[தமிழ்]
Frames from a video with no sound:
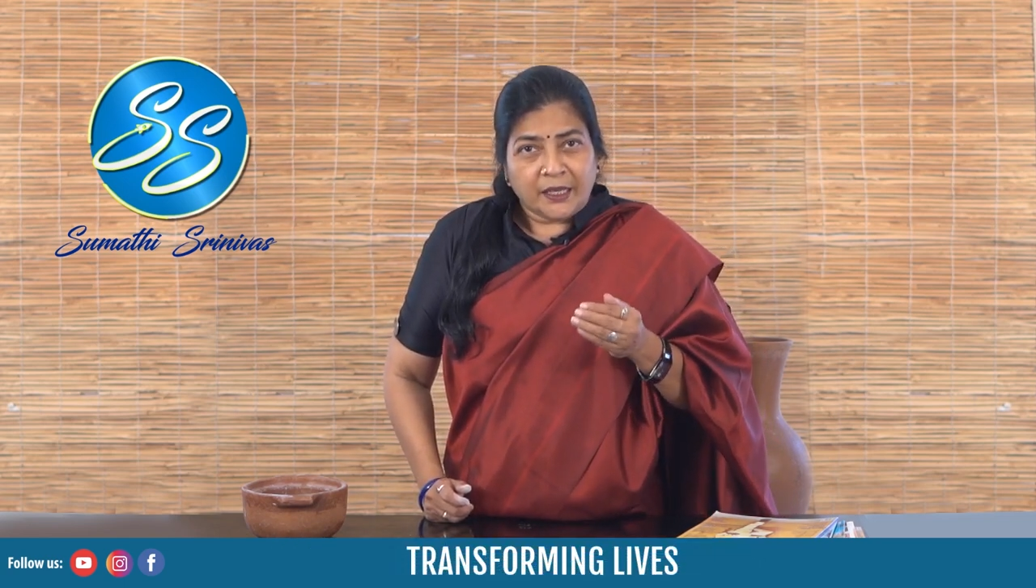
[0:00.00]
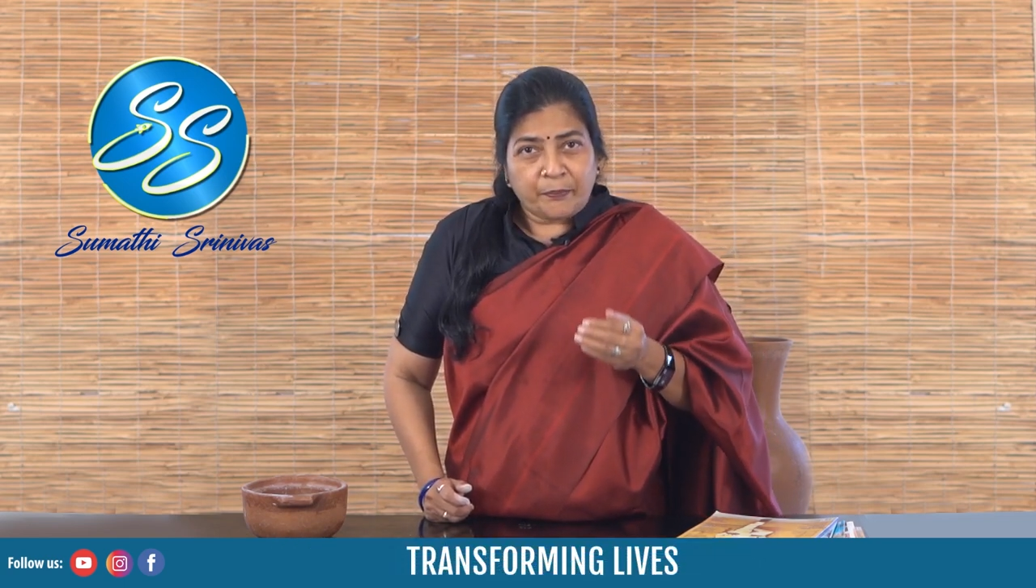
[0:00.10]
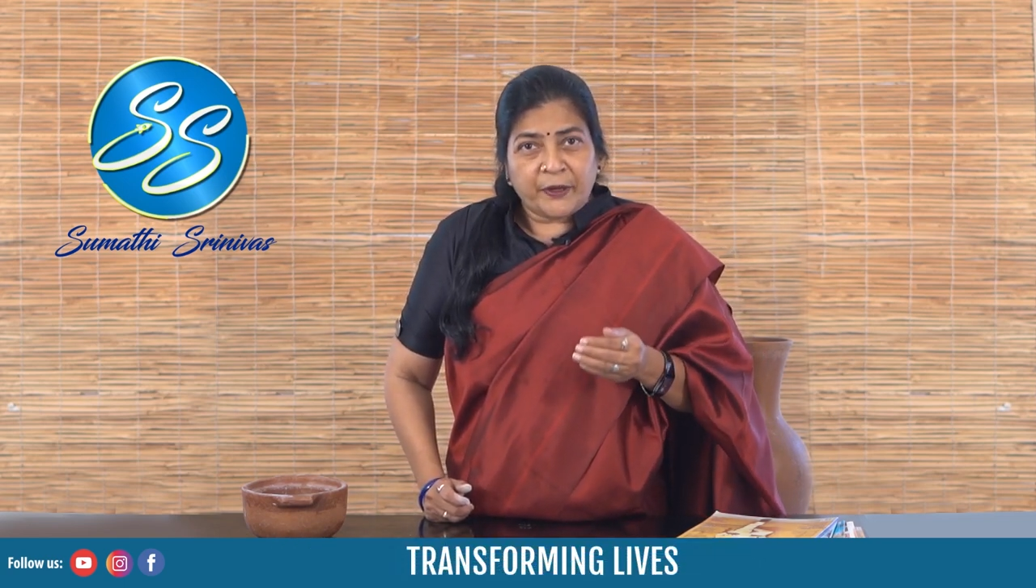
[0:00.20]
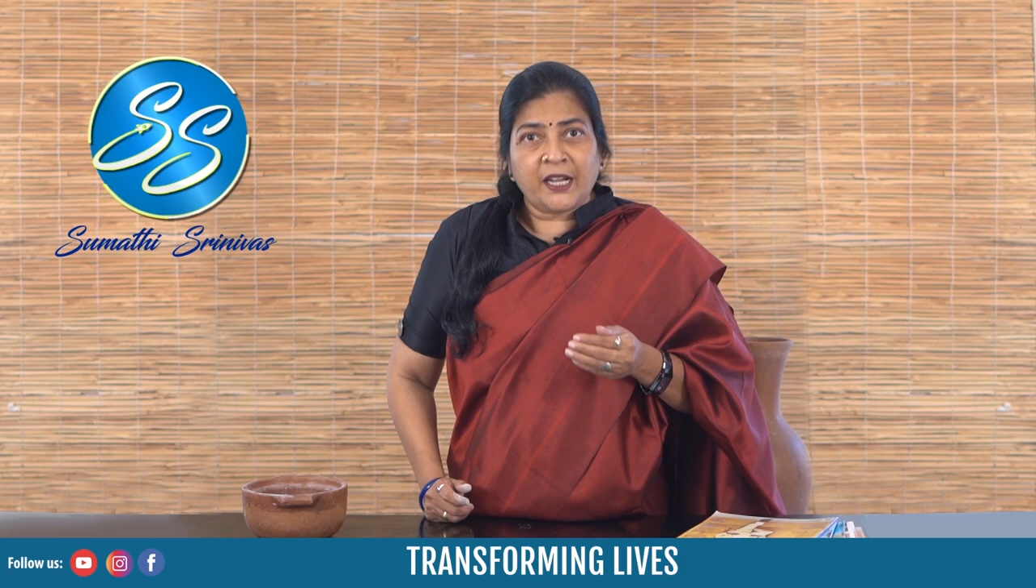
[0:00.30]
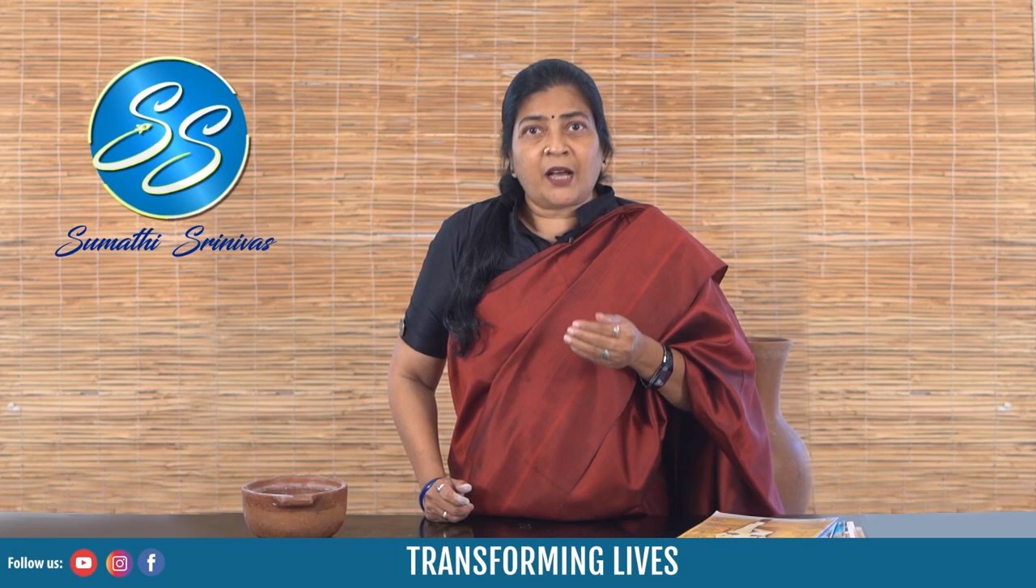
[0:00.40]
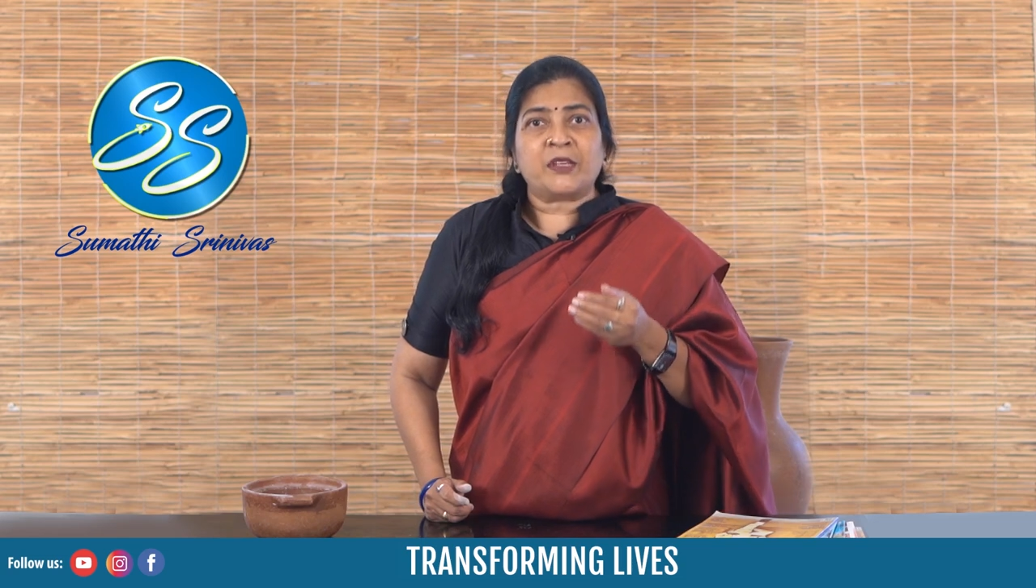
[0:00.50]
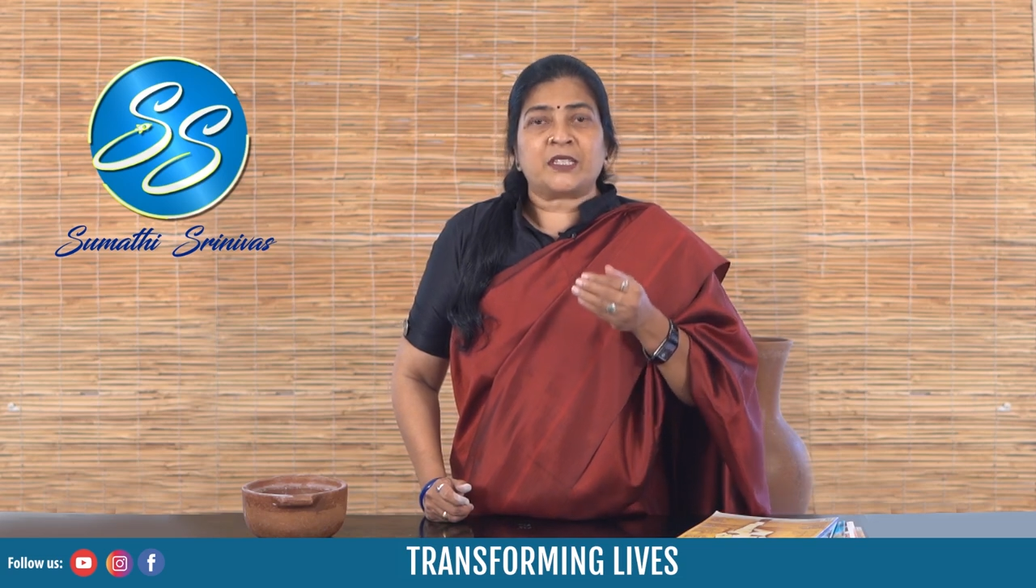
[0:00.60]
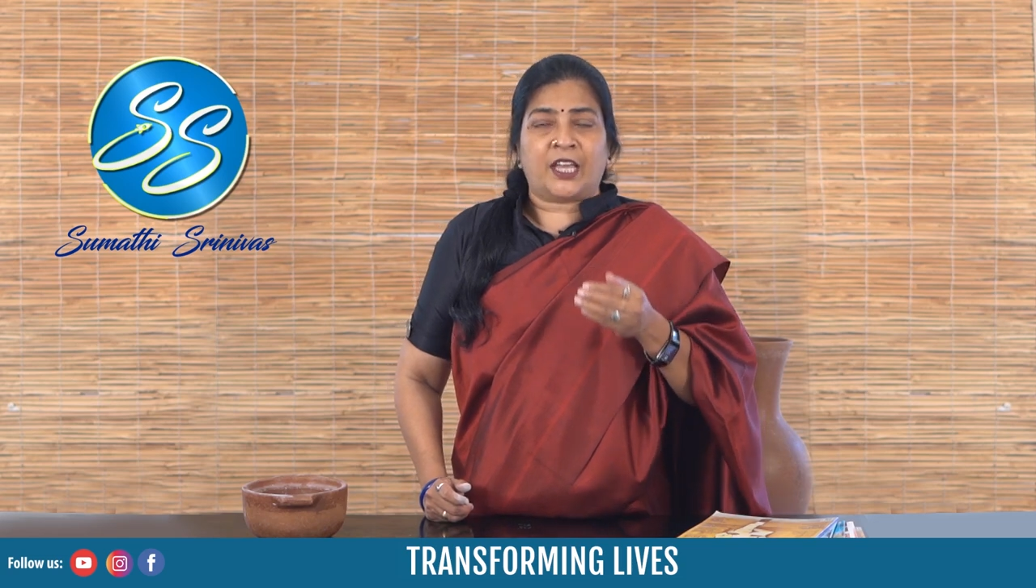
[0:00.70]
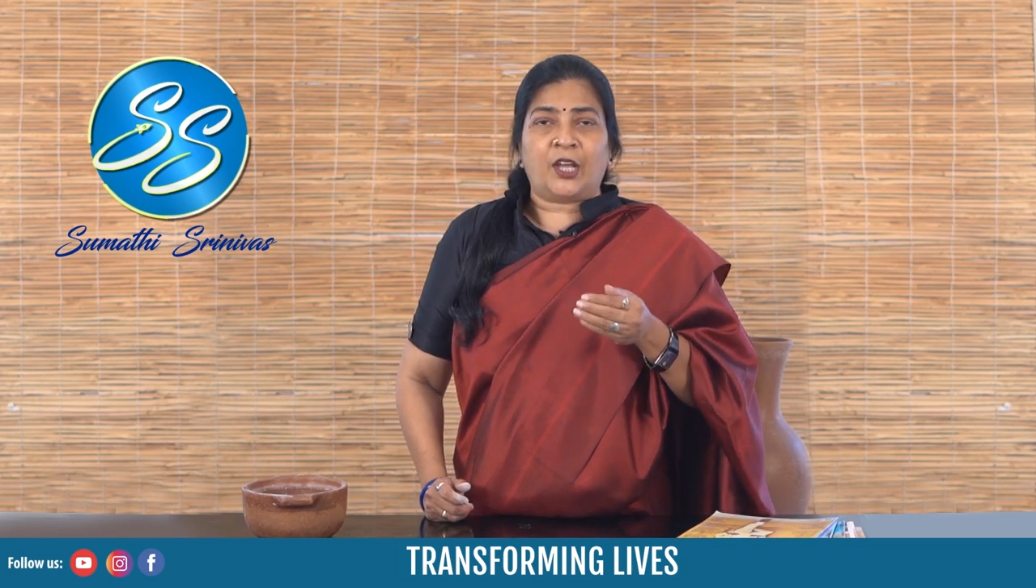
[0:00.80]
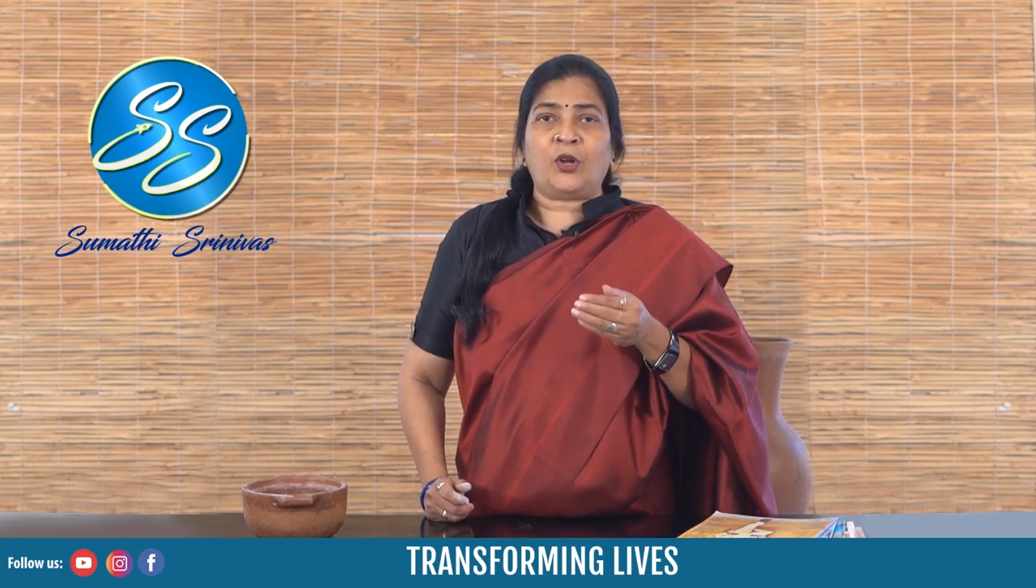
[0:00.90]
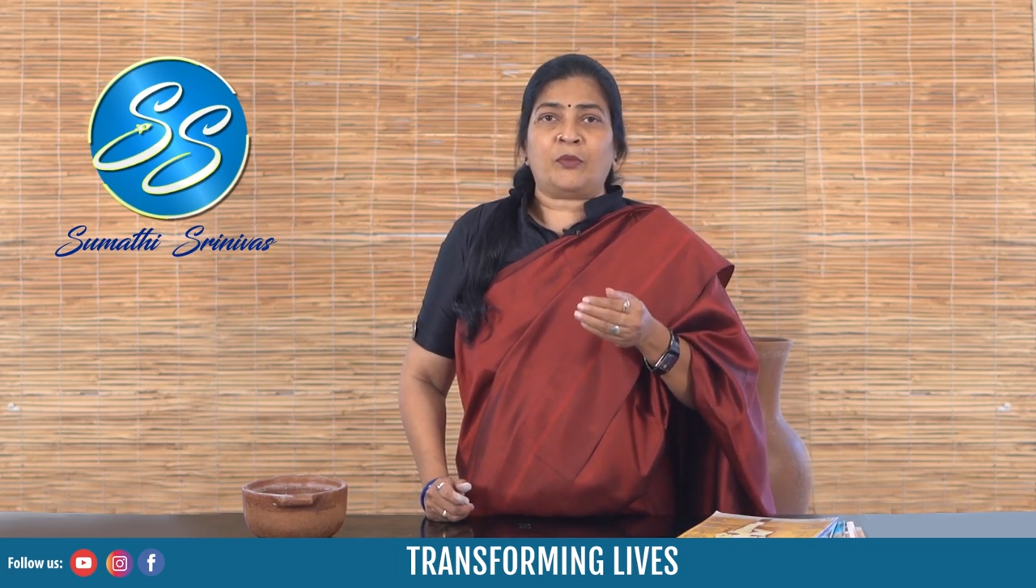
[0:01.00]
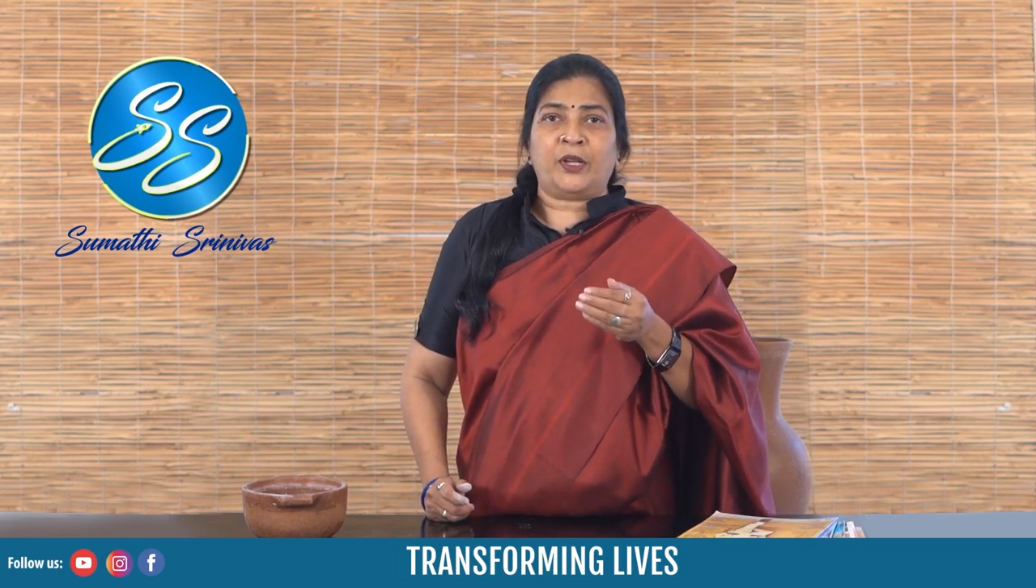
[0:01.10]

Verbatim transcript: இப்படி நாம் செய்யணும்